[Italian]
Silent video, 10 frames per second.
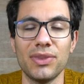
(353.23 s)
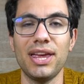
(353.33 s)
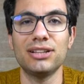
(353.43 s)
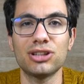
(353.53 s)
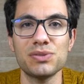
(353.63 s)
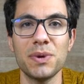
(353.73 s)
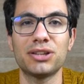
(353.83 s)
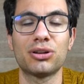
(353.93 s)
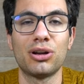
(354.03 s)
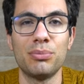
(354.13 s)
E altro
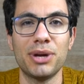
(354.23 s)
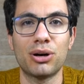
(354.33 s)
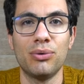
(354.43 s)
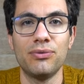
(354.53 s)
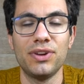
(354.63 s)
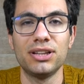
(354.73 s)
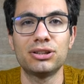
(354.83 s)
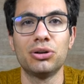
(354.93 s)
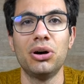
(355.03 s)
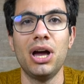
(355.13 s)
aspetto che non mi ha
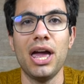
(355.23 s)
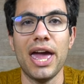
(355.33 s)
convinto